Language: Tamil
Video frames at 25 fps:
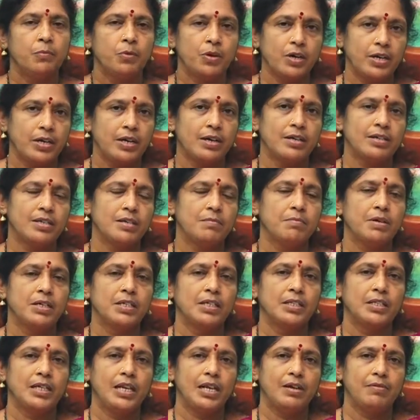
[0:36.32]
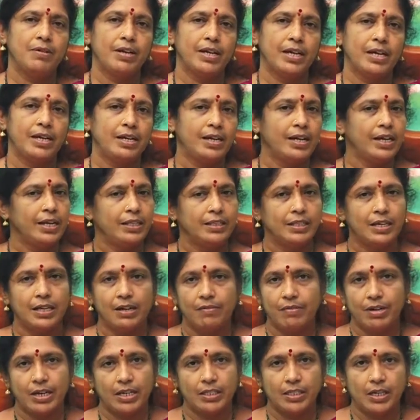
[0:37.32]
புரட்டாசி மாதத்திலே வருகின்ற இந்த
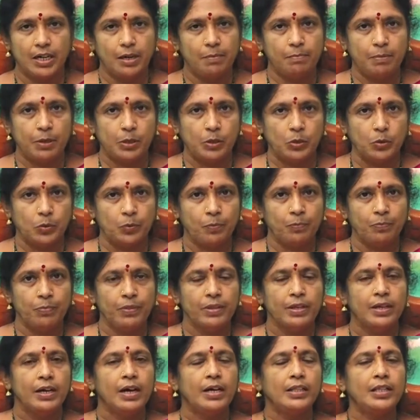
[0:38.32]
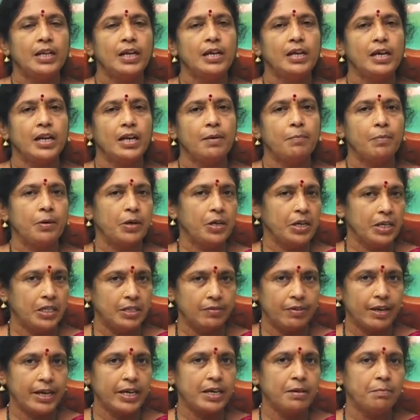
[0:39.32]
நவராத்திரின்னு பார்த்தோம் அதிலேயே என்ன பண்ண
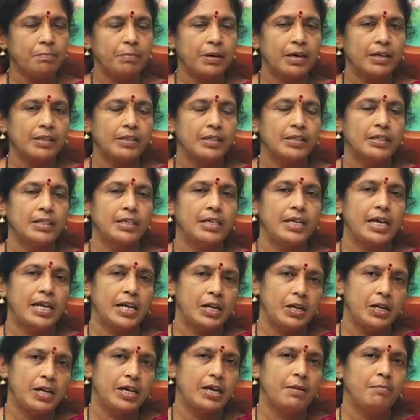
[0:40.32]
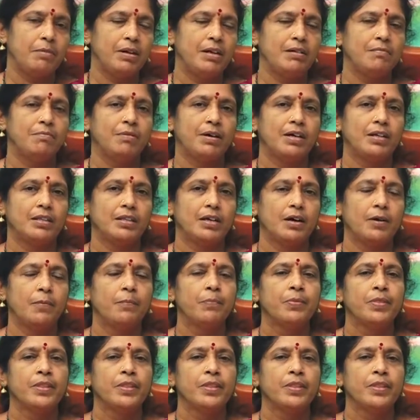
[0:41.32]
இதுவரைக்கும் பார்த்தது என்ன அப்படின்னு பார்த்தா